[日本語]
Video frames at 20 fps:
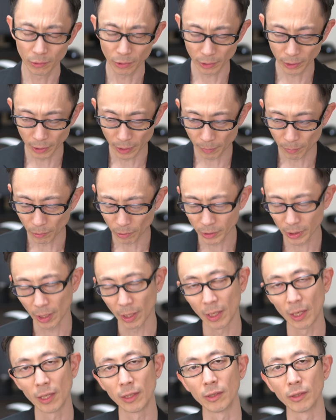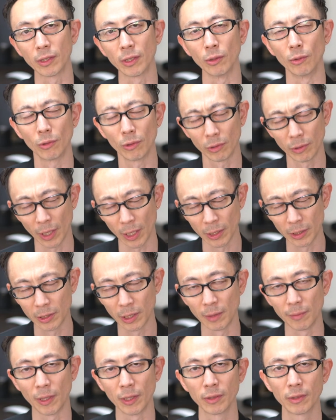当にね申し訳ないんですけどお断りし
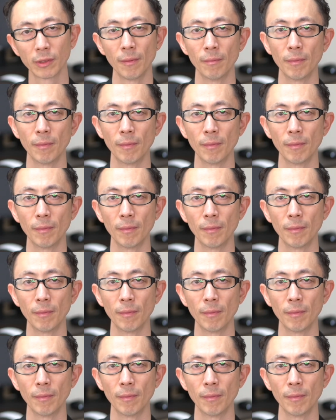ています